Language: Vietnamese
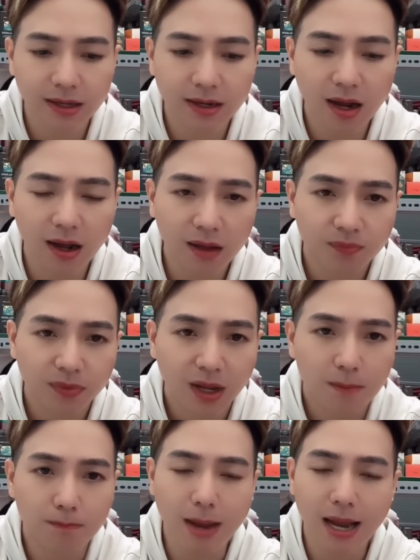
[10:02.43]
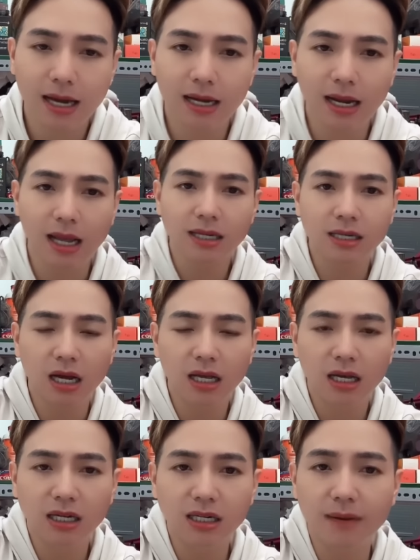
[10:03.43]
trên đó mày đó hả trời
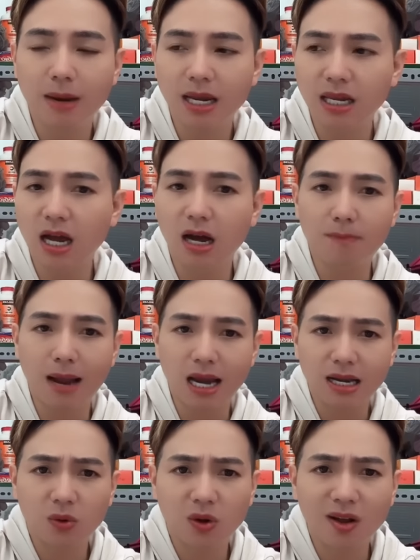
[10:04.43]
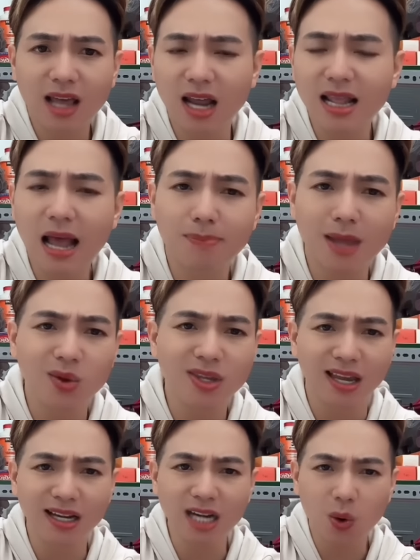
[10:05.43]
ơi là bây giờ mày đâu có thể làm đạo
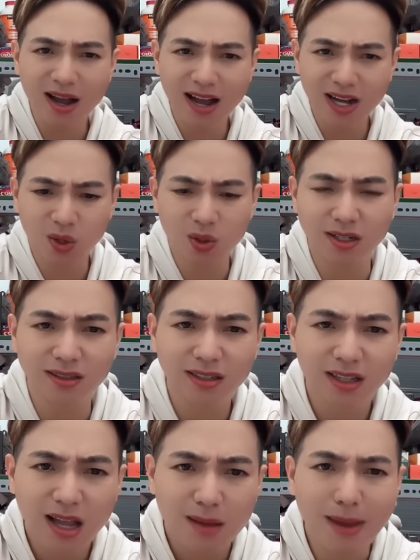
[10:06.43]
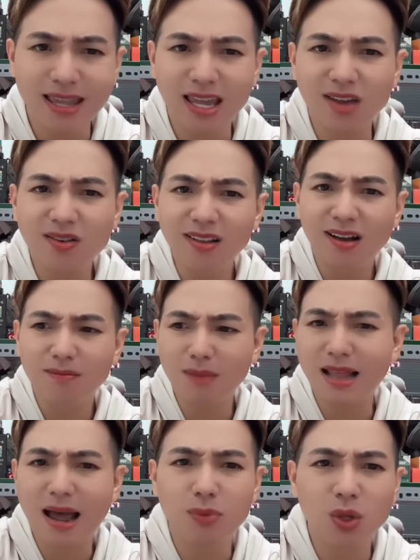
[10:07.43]
diễn đâu ơ đồ được mày chỉ có lên mà
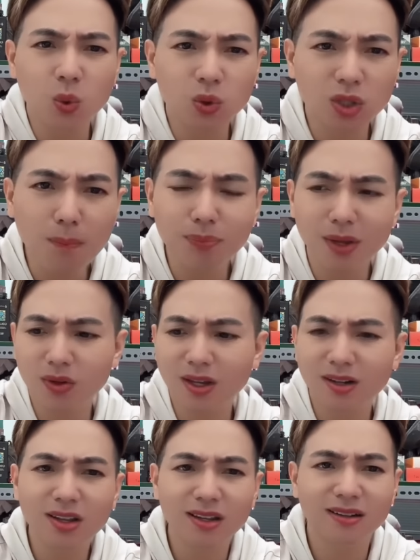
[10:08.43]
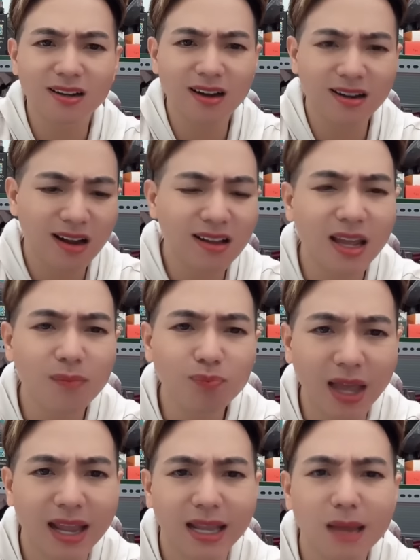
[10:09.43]
làm youtube rồi cho nó nó nó, nó kiếm
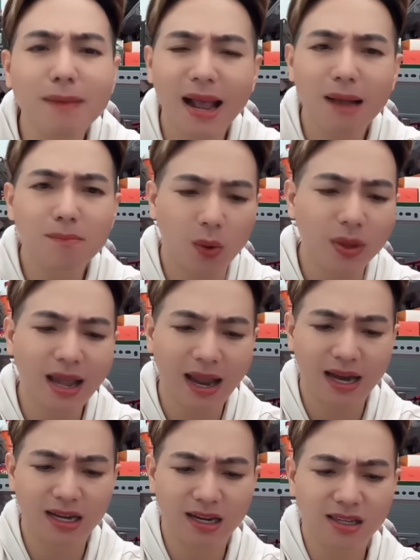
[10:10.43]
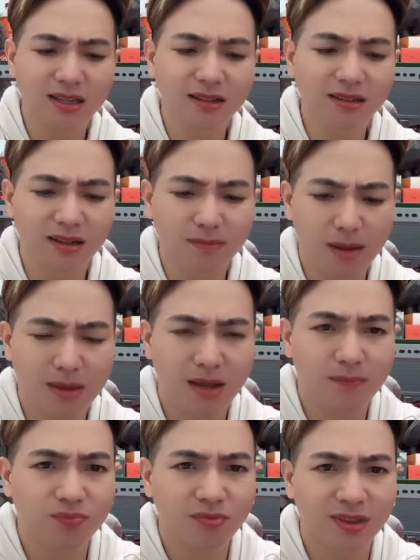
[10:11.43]
tiền kiếm ăn mỗi ngày đó chứ mà
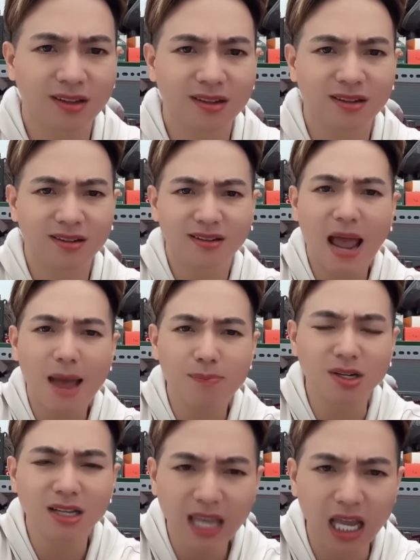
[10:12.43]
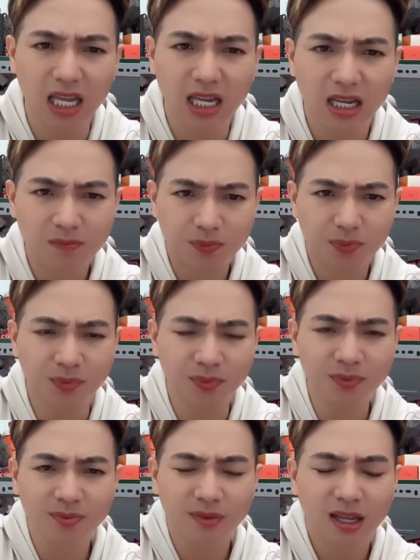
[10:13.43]
mà làm được cái gì ừ?
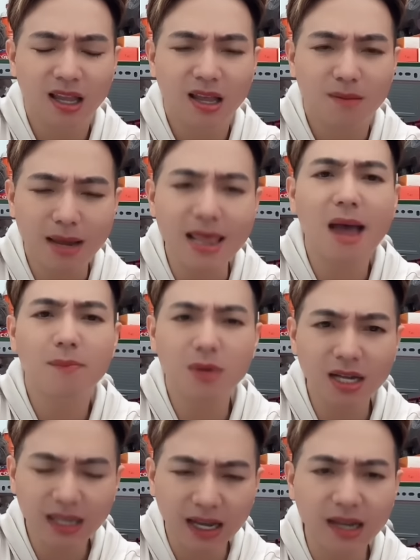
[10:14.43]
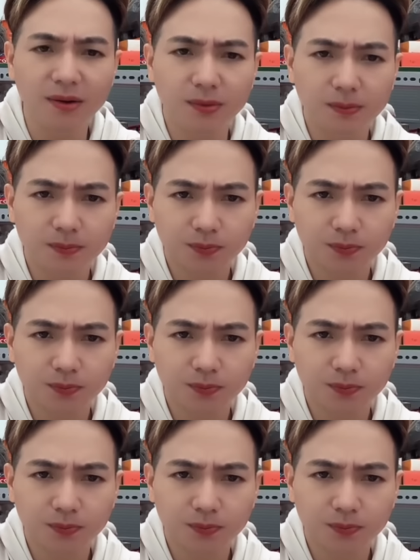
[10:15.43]
mày làm được cái gì